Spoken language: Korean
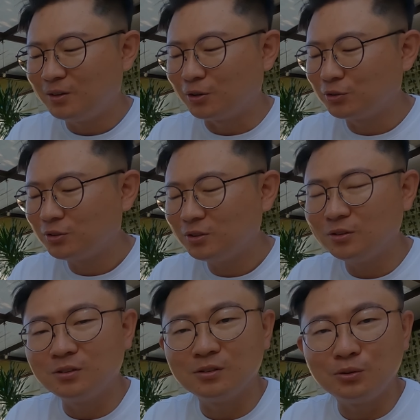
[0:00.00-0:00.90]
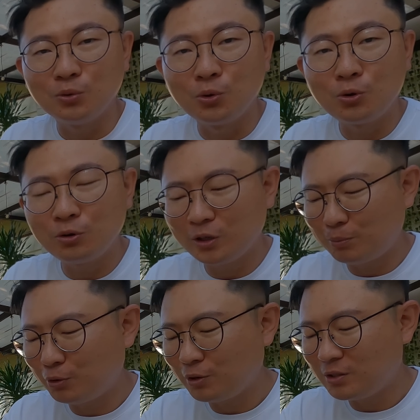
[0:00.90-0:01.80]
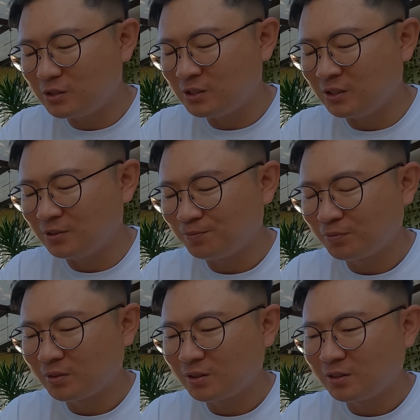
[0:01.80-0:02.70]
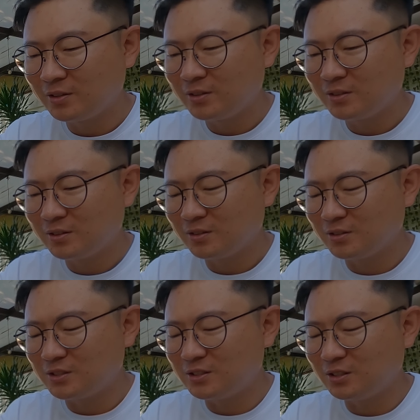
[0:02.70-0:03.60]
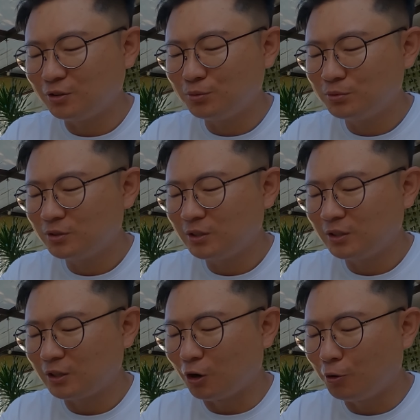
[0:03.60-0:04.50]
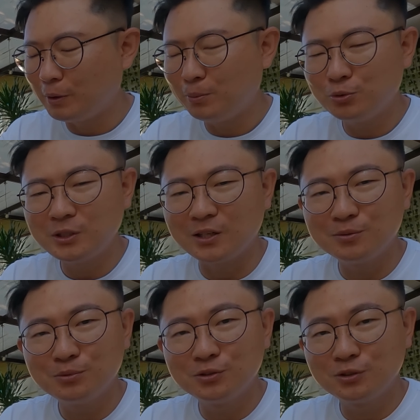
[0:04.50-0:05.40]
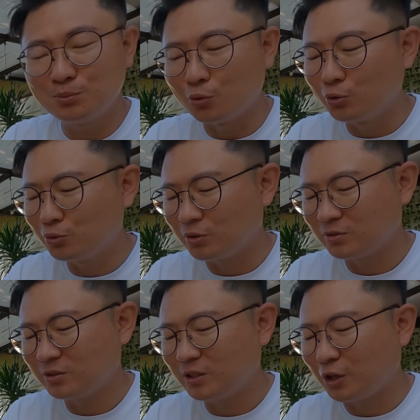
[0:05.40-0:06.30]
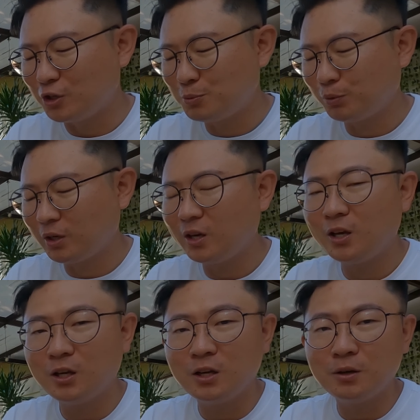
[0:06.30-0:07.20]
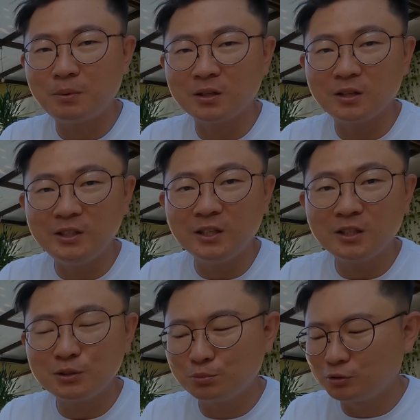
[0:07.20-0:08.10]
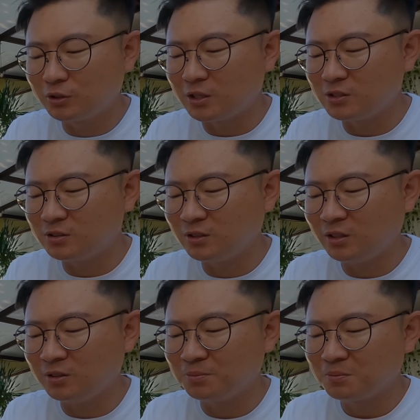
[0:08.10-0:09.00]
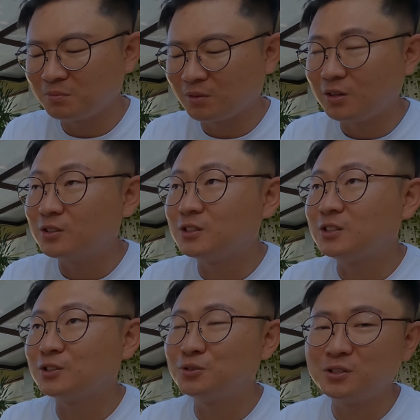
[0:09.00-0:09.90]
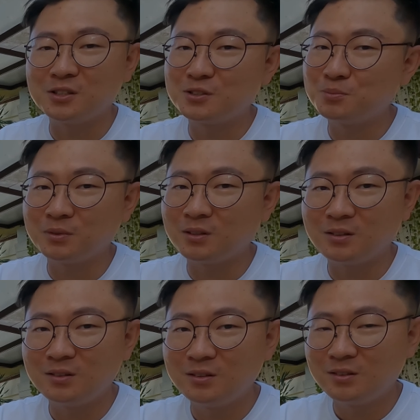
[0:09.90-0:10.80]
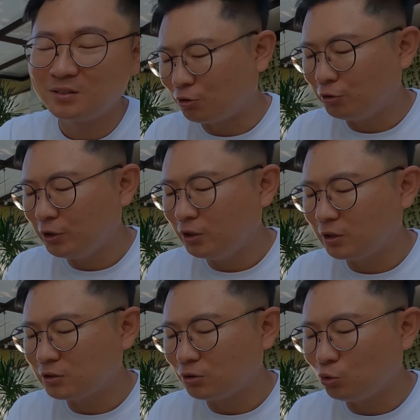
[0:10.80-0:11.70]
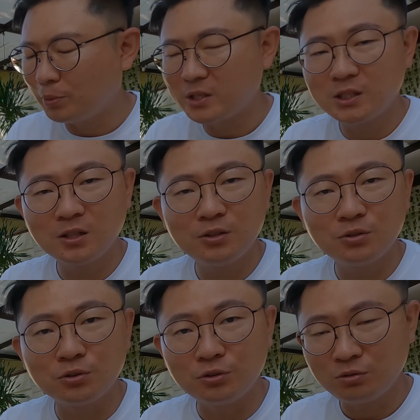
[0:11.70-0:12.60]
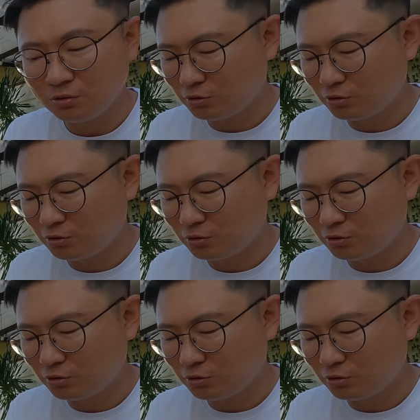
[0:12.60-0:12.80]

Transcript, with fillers: 어떤 노력이 필요한지 아, 진짜 여러분들이 경험해 보지 않은 분들은 모를 거예요 그러니까 되게 쉽게 막 이야기하신 분들도 계시는데 진짜 그렇지 않습니다 거의 1500시간이거든요